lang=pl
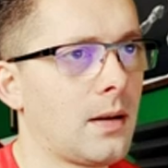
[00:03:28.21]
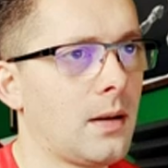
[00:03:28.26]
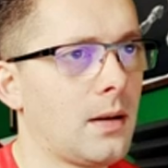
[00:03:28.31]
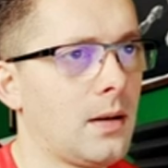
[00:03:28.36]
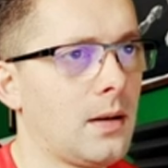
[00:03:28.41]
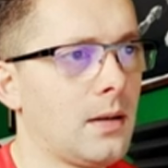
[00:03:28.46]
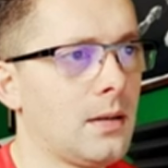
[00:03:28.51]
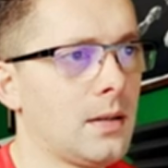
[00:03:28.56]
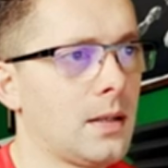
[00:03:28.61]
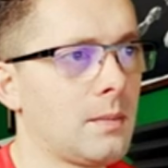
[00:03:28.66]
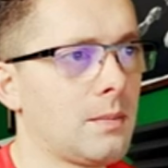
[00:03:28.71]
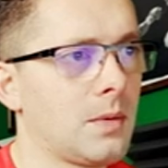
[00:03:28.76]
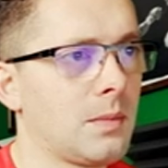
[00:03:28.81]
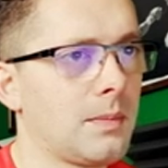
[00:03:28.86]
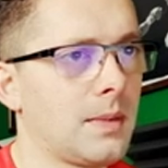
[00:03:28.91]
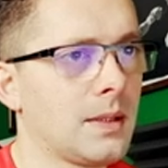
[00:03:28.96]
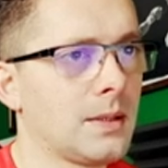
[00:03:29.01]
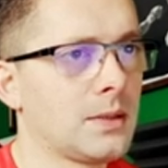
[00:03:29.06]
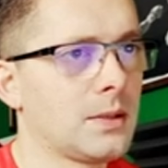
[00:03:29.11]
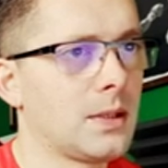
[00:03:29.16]
O i
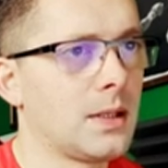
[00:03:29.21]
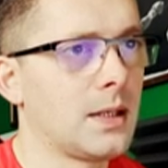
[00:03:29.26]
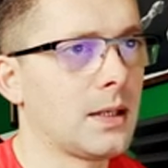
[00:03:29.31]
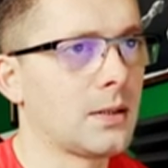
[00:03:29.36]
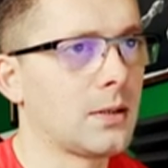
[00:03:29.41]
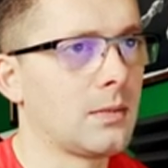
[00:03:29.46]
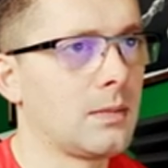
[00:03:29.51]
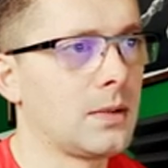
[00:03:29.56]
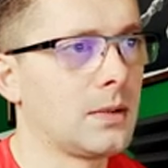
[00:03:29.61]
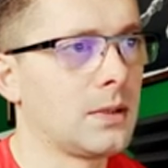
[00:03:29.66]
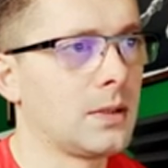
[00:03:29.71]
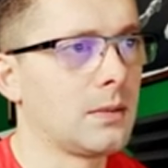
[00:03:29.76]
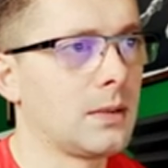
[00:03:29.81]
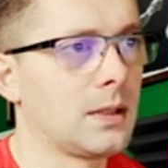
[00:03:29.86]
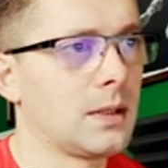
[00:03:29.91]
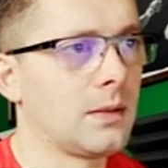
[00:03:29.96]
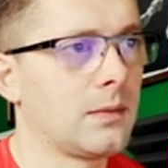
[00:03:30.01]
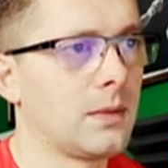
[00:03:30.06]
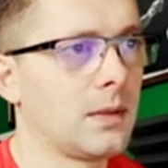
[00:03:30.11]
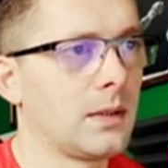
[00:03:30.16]
popatrzcie jak to będzie
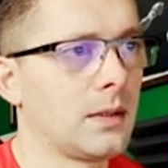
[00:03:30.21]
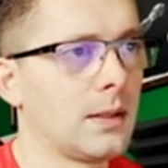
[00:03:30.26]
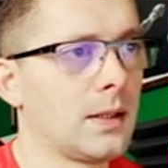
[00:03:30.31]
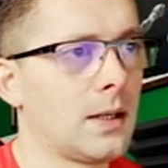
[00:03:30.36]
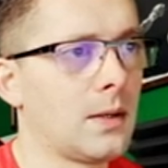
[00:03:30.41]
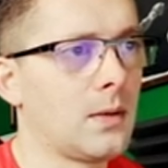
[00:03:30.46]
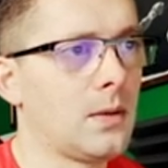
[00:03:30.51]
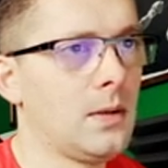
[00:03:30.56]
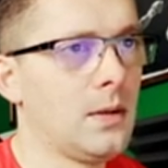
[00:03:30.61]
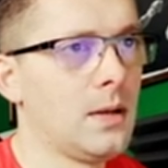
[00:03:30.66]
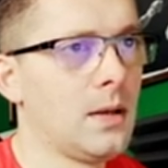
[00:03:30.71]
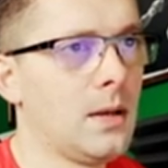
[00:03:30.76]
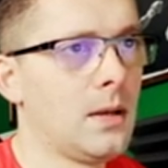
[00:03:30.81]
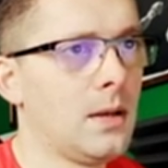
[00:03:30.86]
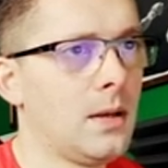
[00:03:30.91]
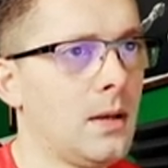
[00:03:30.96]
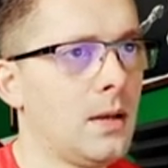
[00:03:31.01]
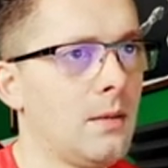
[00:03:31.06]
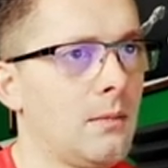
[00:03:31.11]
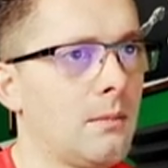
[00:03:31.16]
ładnie wyglądało.
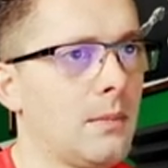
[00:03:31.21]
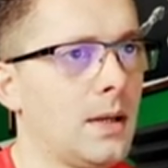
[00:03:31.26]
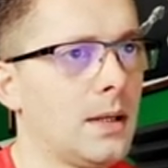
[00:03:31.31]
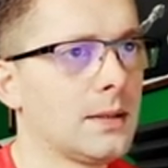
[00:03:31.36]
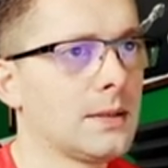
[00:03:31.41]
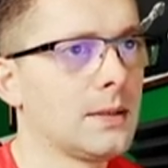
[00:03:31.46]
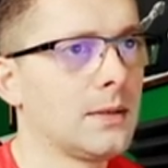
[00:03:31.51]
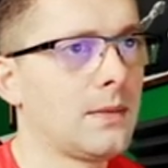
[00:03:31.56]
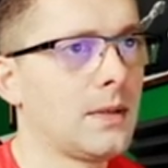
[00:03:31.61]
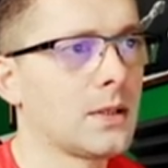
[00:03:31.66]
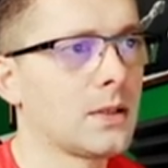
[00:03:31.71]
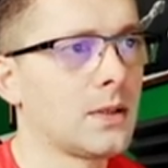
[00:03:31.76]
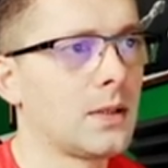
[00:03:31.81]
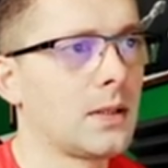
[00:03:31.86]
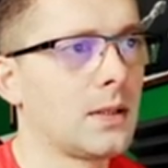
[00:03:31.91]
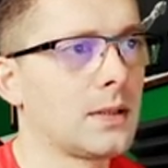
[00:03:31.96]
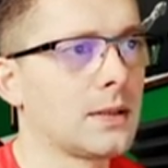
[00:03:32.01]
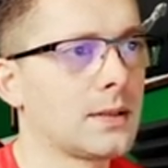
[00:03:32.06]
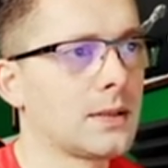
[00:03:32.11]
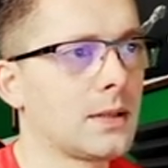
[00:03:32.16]
Bardzo
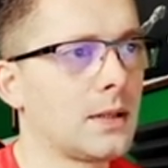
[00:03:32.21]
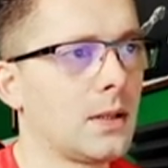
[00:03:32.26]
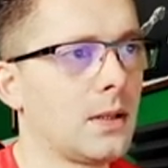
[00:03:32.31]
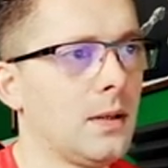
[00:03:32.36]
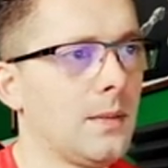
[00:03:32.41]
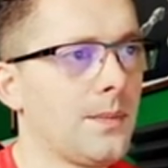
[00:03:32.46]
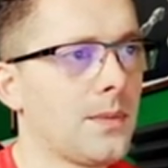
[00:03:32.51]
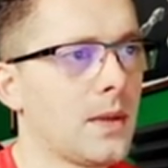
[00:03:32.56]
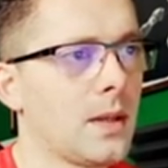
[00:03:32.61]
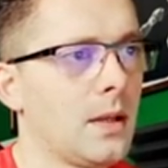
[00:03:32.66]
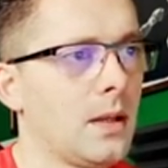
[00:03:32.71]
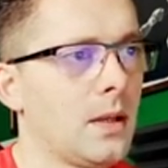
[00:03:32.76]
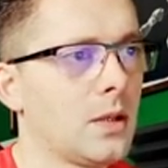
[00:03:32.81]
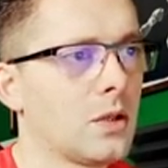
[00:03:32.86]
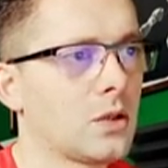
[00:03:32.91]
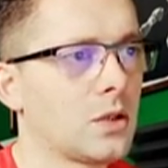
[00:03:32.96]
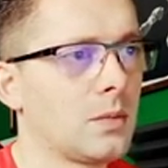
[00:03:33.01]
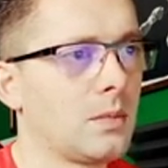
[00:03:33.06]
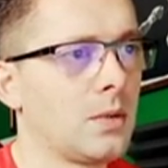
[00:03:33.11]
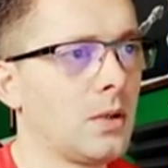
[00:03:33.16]
ważne jest to,
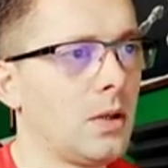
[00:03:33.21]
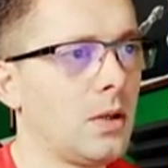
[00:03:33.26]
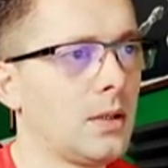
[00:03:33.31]
żeby